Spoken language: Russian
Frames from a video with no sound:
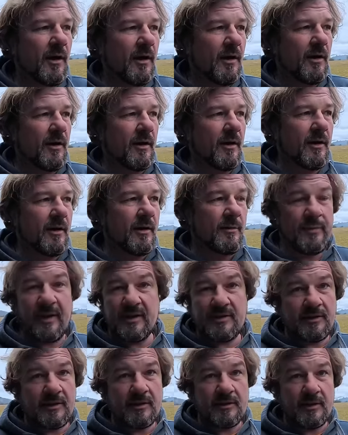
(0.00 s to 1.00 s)
Э,
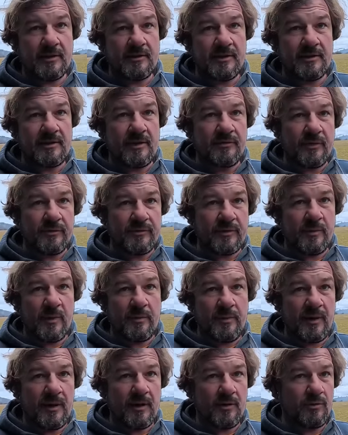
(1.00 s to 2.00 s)
бесит это, кстати, в
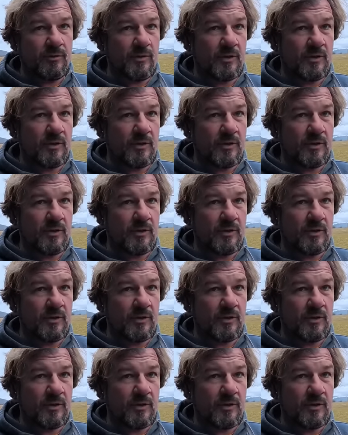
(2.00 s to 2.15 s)
автомобилях.